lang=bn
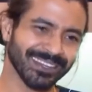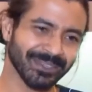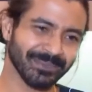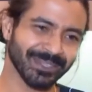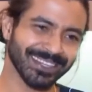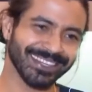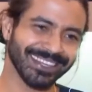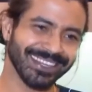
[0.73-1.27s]

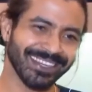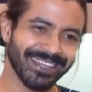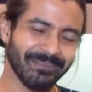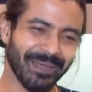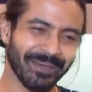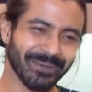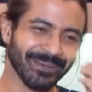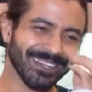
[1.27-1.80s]
বাবা হয়ে
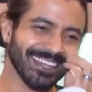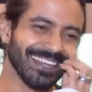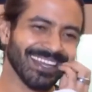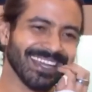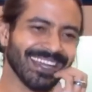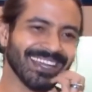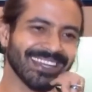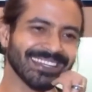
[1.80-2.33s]
পরীকে
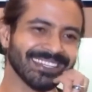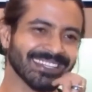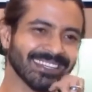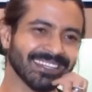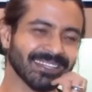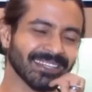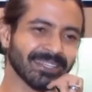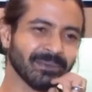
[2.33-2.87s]
অভিনন্দন
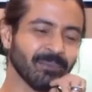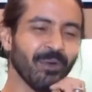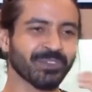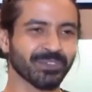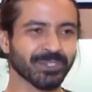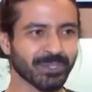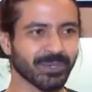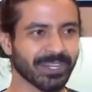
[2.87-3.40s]
জানালেন
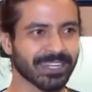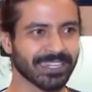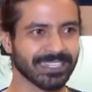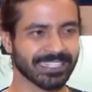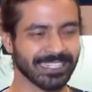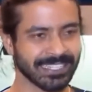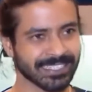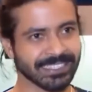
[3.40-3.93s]
রাজ
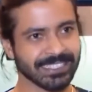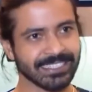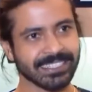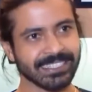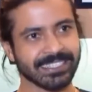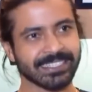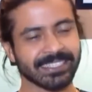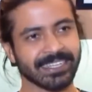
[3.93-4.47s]

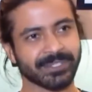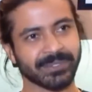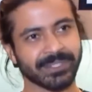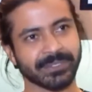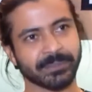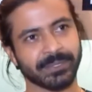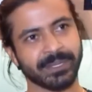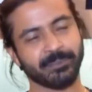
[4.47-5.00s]
পুত্র
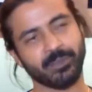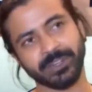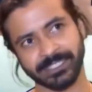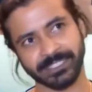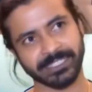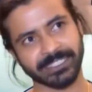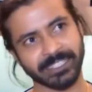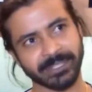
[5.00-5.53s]
সন্তানের মা
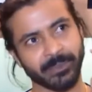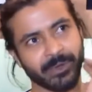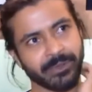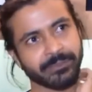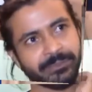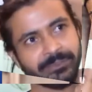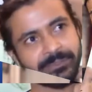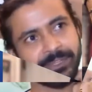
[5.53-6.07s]
বাবা হয়েছেন
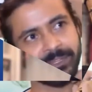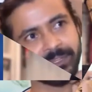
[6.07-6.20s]
ঢাকায়